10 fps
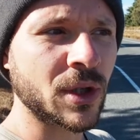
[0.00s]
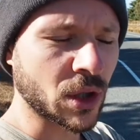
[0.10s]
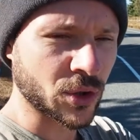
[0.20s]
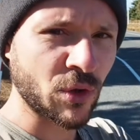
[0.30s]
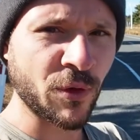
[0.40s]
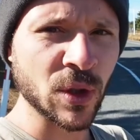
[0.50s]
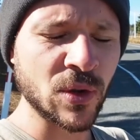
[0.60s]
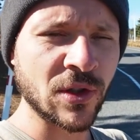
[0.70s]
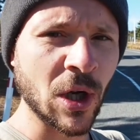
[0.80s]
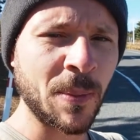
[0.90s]
quand tu fais du
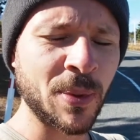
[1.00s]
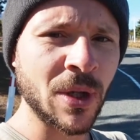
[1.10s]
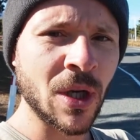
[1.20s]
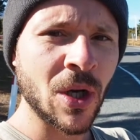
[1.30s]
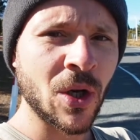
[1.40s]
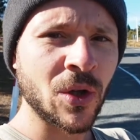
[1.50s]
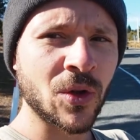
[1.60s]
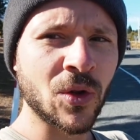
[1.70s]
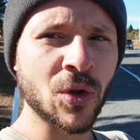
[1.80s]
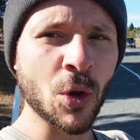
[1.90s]
stop,
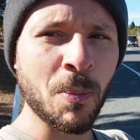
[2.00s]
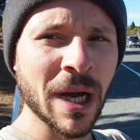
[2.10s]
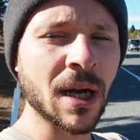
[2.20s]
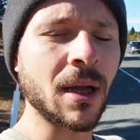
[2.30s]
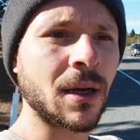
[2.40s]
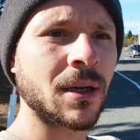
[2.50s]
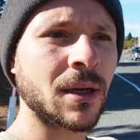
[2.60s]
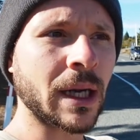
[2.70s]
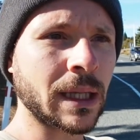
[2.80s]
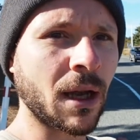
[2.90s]
te parlent
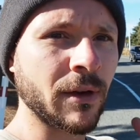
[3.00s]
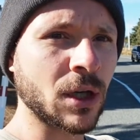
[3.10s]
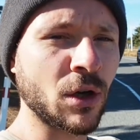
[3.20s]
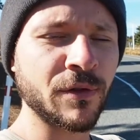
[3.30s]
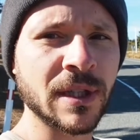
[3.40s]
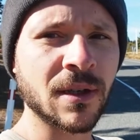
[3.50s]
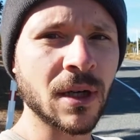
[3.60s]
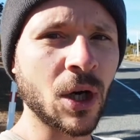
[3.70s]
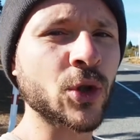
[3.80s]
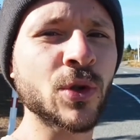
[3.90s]
à travers leur vitre.
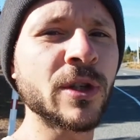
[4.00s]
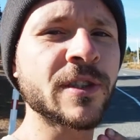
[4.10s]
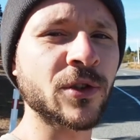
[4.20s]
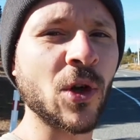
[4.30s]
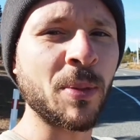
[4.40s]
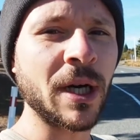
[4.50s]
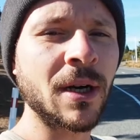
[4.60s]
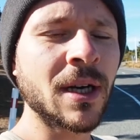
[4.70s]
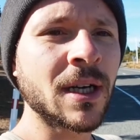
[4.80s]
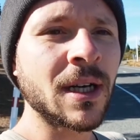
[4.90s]
alors tu ne les entends pas.
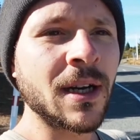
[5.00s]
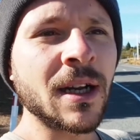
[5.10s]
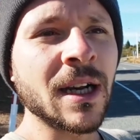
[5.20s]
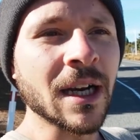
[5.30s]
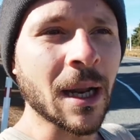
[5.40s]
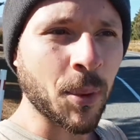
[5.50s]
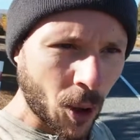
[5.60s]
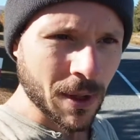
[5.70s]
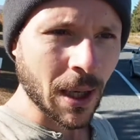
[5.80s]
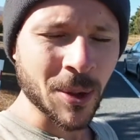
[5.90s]
La
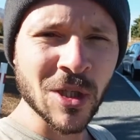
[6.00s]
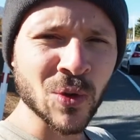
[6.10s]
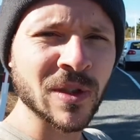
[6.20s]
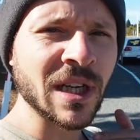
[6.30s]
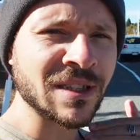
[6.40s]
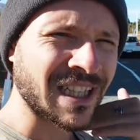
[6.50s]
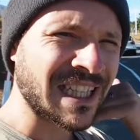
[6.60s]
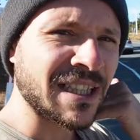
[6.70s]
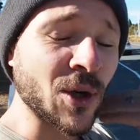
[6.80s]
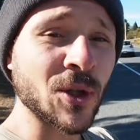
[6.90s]
première impression que tu as, c'est
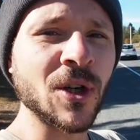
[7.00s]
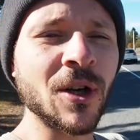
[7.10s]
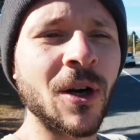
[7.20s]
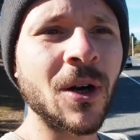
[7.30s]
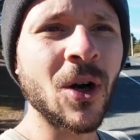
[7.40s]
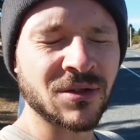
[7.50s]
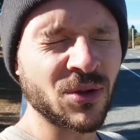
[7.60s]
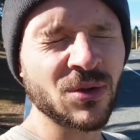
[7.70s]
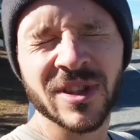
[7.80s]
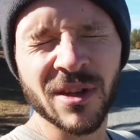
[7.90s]
qu'ils t'engueulent.
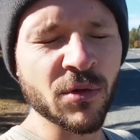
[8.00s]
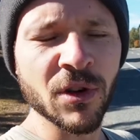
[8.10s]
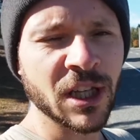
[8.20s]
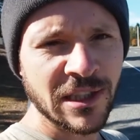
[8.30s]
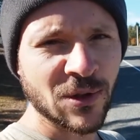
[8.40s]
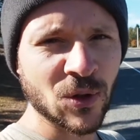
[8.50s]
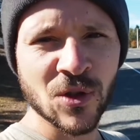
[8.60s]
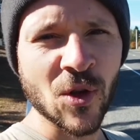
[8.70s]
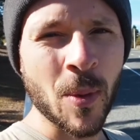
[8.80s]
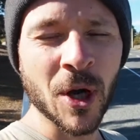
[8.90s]
Donc si vous voyez des
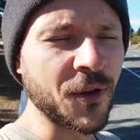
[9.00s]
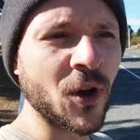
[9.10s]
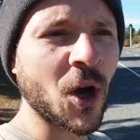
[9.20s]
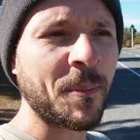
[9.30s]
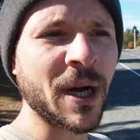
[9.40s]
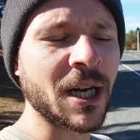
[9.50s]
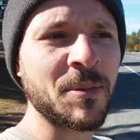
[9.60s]
autosauveurs, ne leur parlez